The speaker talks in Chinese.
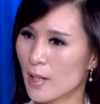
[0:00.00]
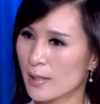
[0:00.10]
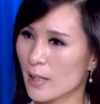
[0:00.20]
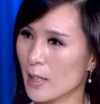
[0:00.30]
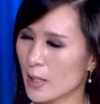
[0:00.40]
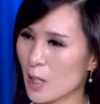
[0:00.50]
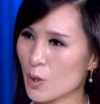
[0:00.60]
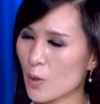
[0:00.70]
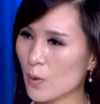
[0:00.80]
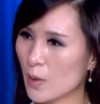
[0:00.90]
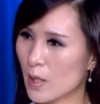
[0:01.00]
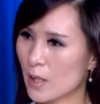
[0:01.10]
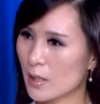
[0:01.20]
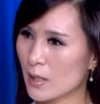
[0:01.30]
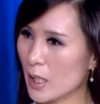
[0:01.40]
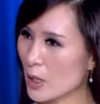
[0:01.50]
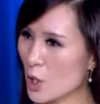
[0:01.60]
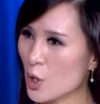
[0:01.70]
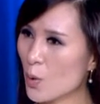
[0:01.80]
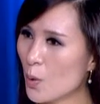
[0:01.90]
经历当中，您的
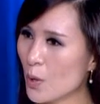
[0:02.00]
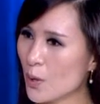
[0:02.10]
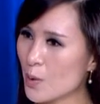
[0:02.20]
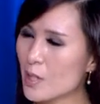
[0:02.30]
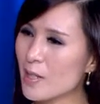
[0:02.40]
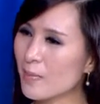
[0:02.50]
收获又是什